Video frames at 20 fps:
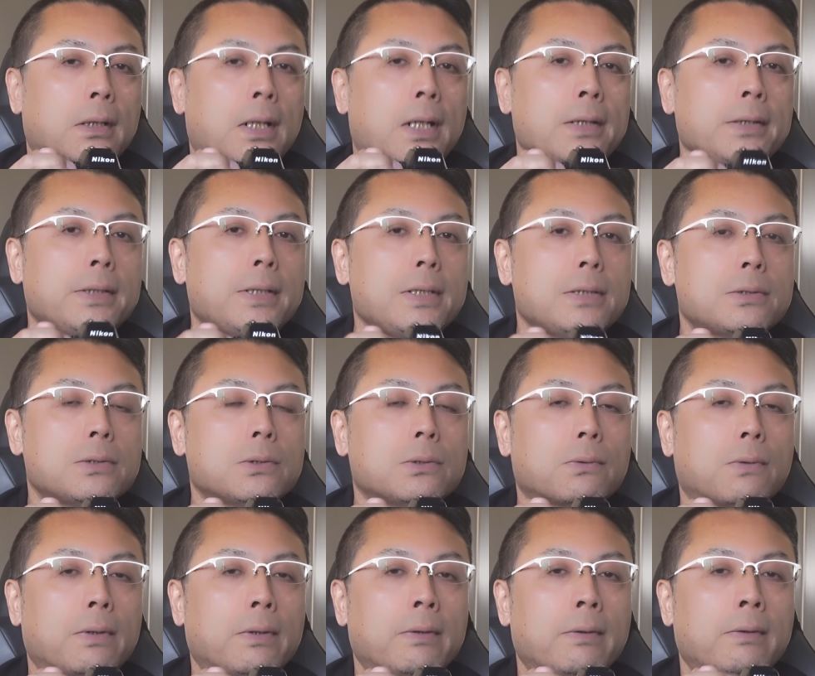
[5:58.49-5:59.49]
安定する
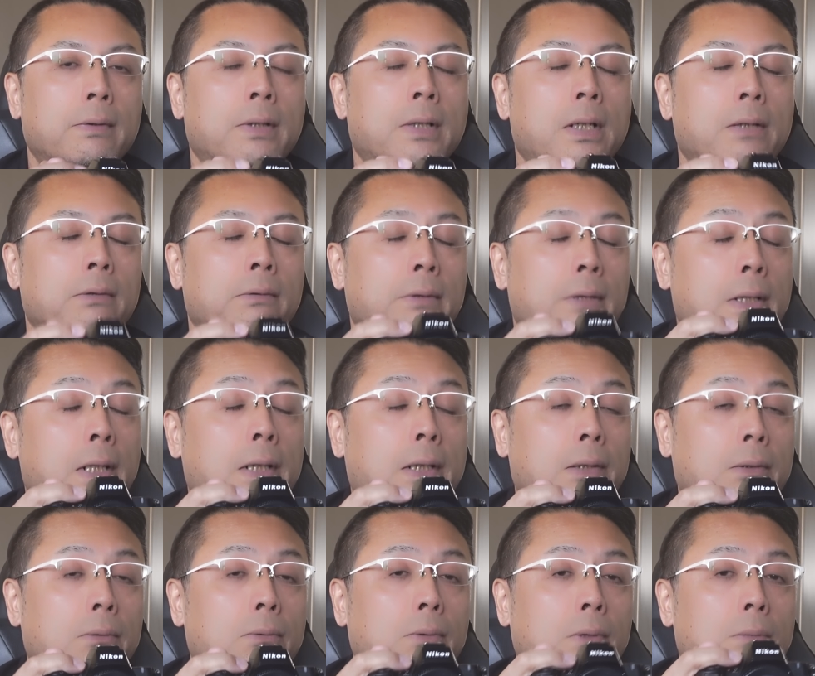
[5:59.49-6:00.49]
とは言えない言えない
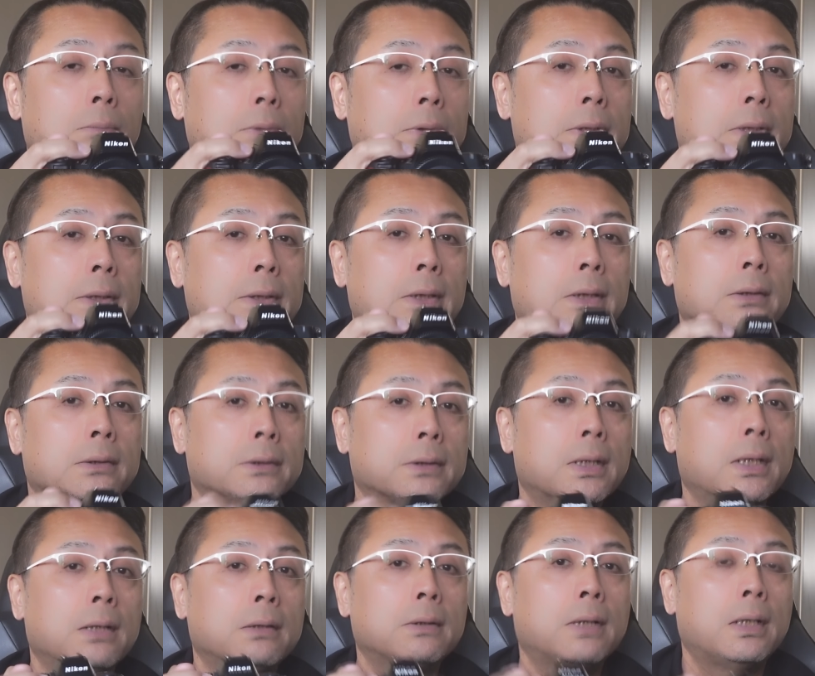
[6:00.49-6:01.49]
けどでも全然
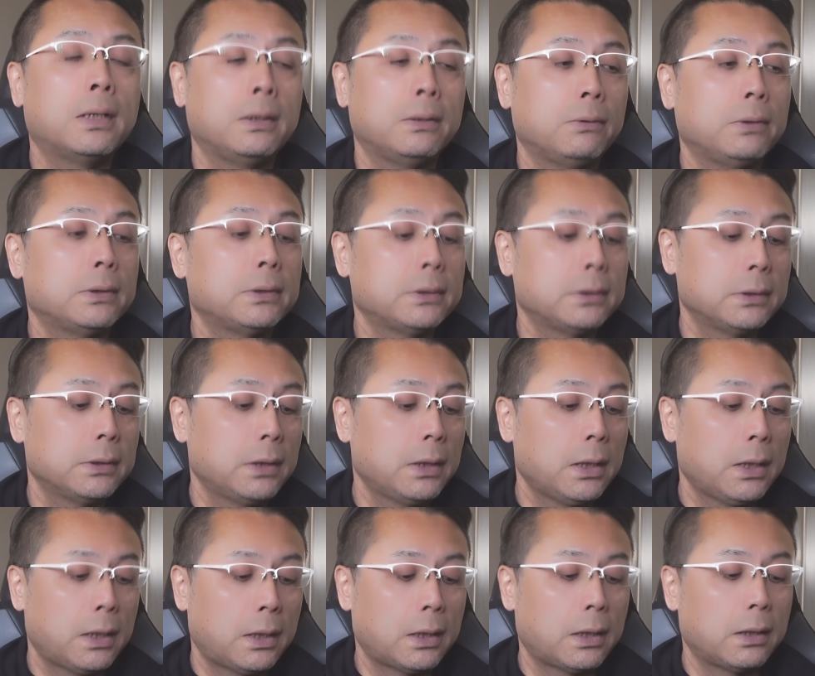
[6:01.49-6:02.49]
使える範囲です。
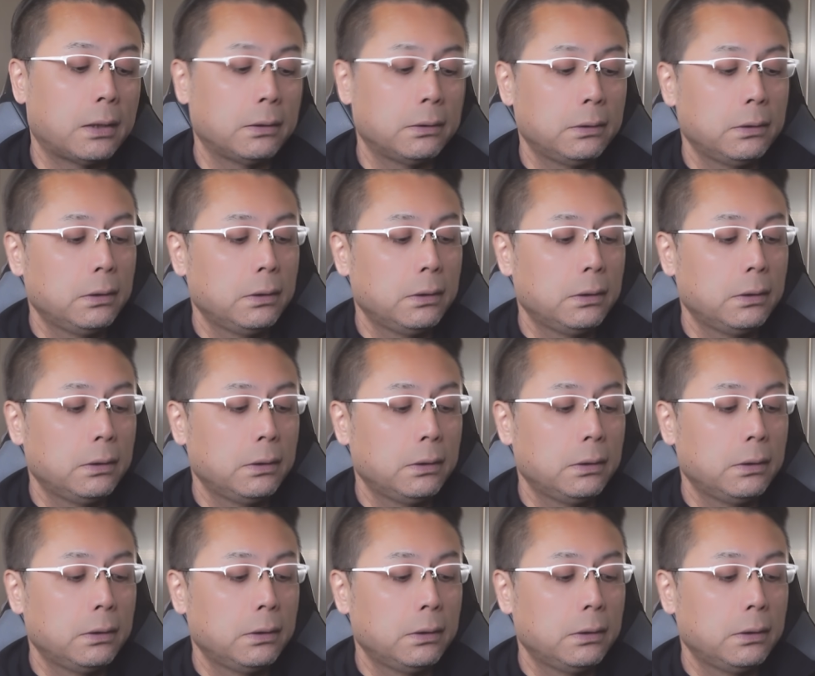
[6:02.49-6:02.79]
はい